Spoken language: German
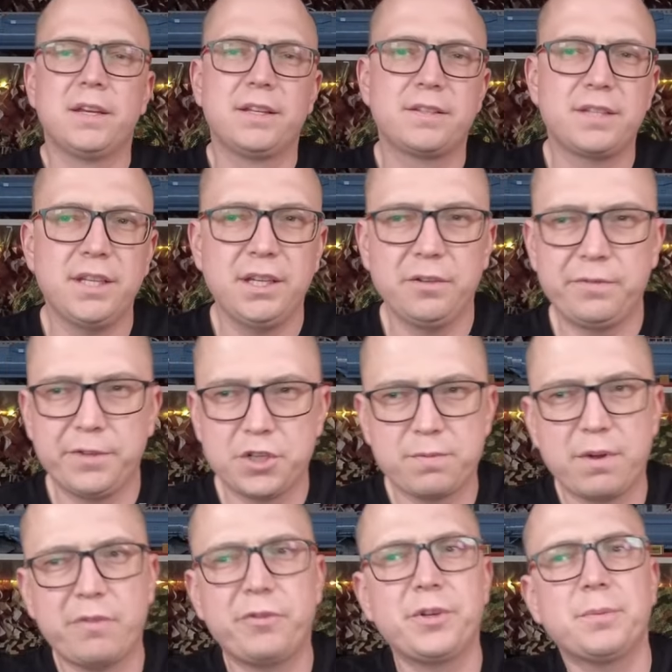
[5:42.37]
Der Sägefisch
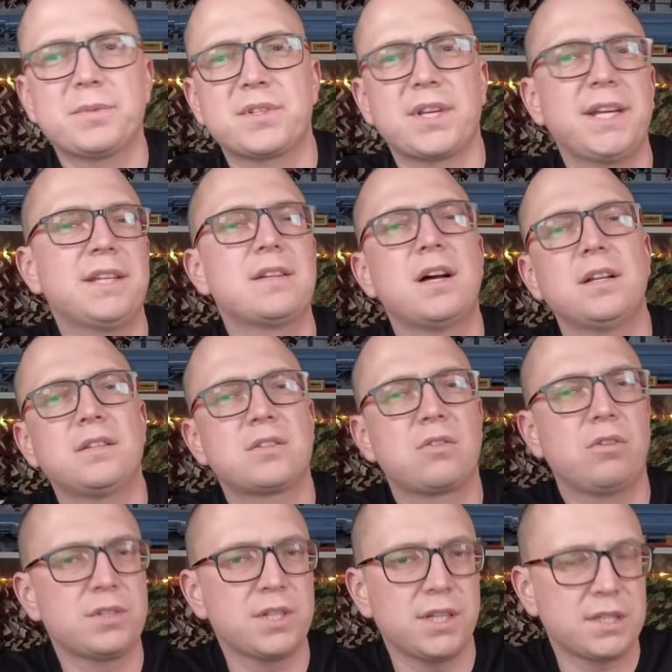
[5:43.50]
war von dem Zeichner Hans
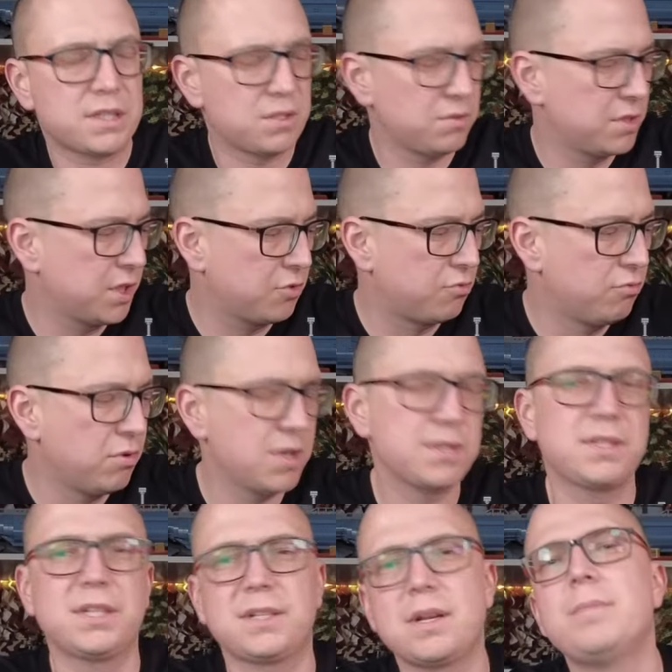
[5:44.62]
Kossatz und die Crew hat
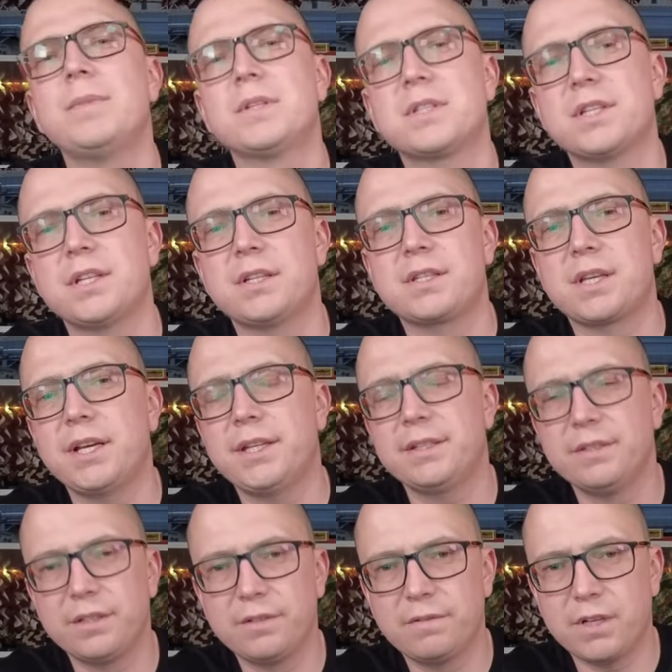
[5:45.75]
sich damals an den
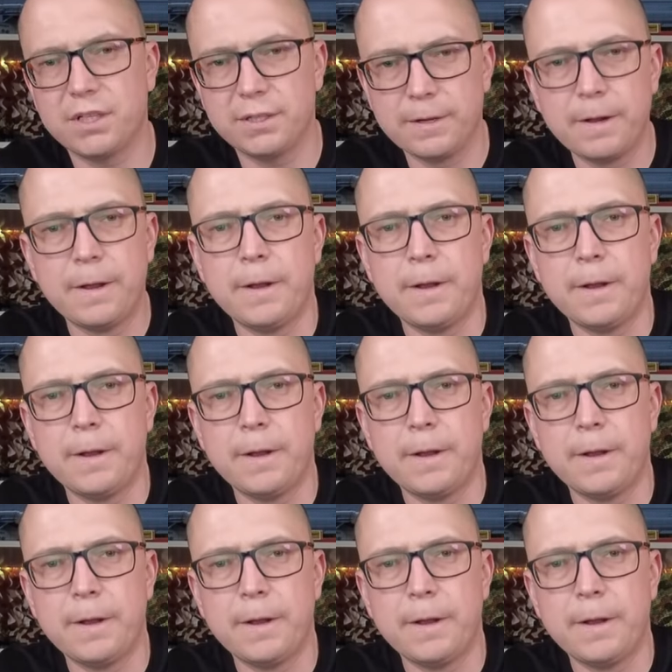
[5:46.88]
Zeichner gewandt